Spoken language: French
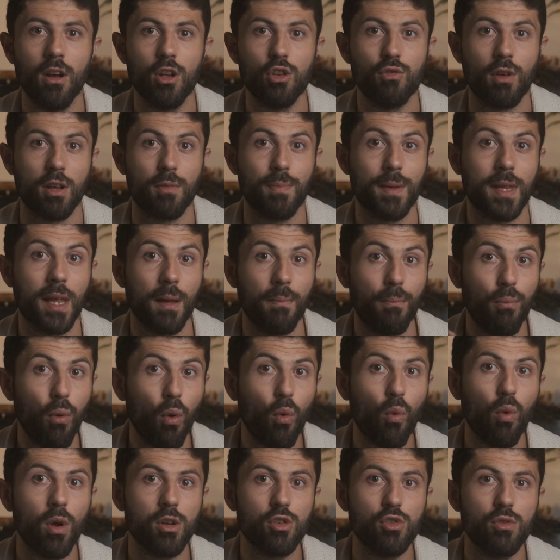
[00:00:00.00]
tu vas expliquer
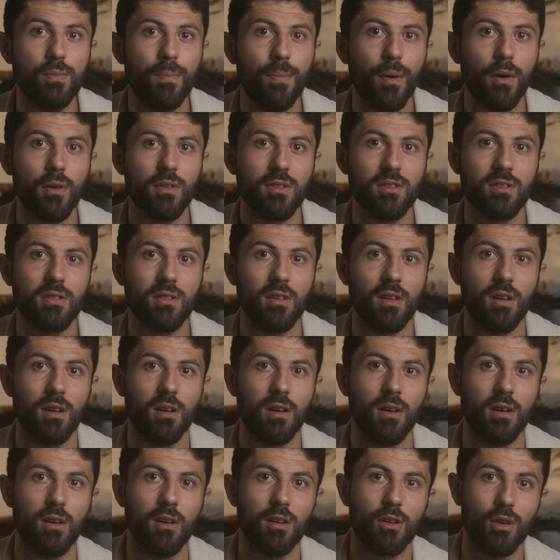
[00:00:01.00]
pourquoi tu penses
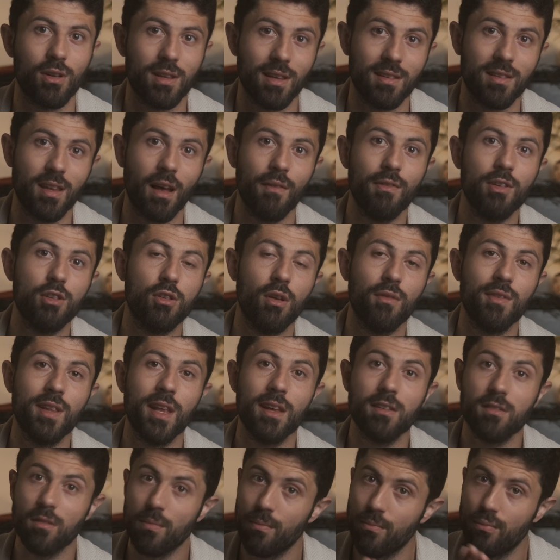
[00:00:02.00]
euh, que tes services de
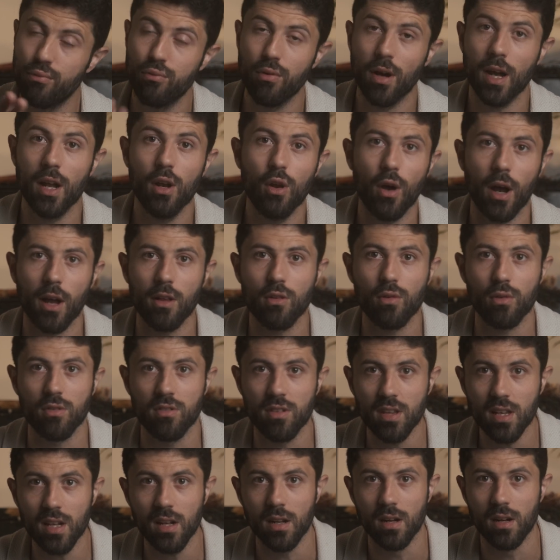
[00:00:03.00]
vidéaste pourraient leur être
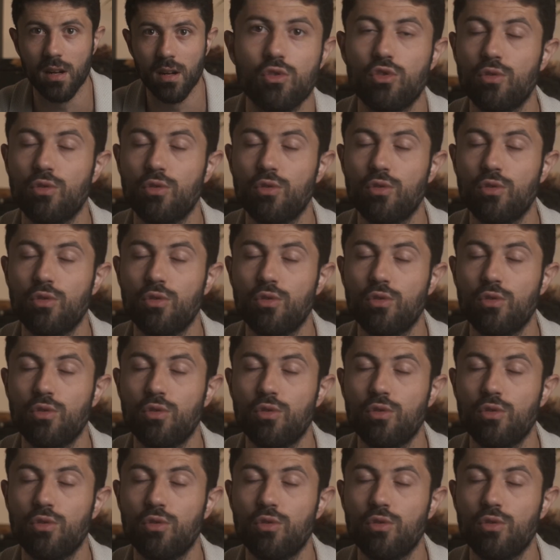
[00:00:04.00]
utiles.